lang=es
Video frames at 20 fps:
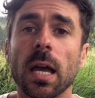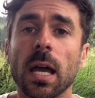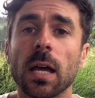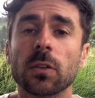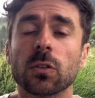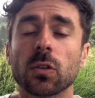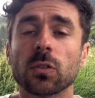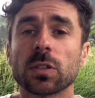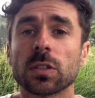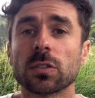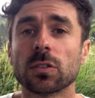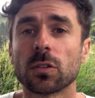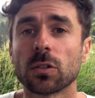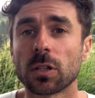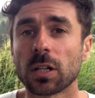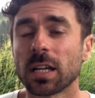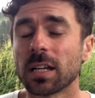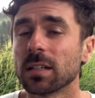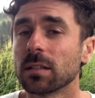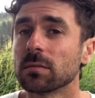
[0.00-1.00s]
Entonces yo
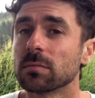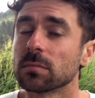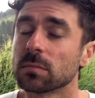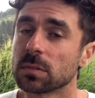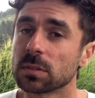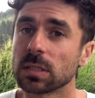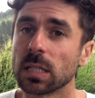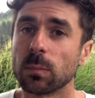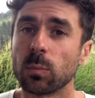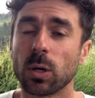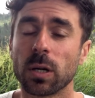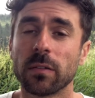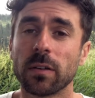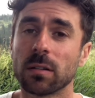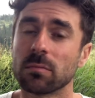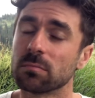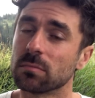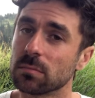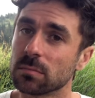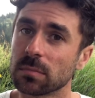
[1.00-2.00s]
creo que se puede
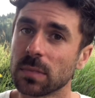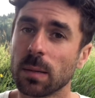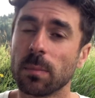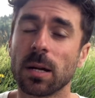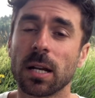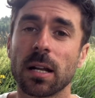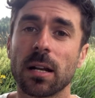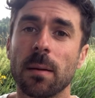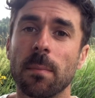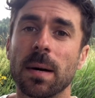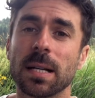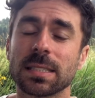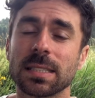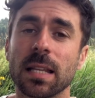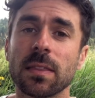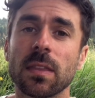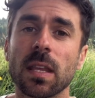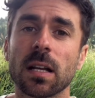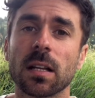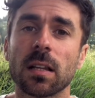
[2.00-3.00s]
ver de manera
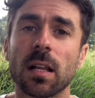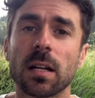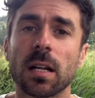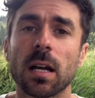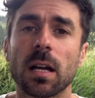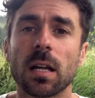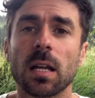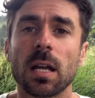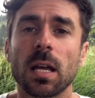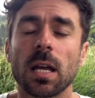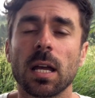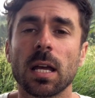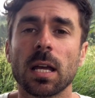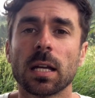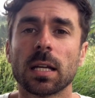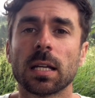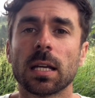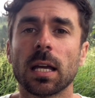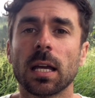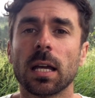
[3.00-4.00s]
bastante clara
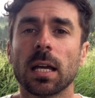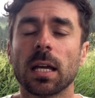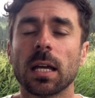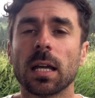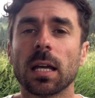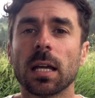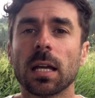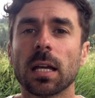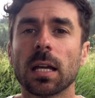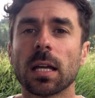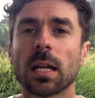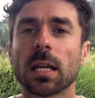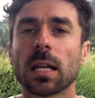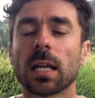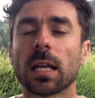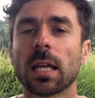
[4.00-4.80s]
que,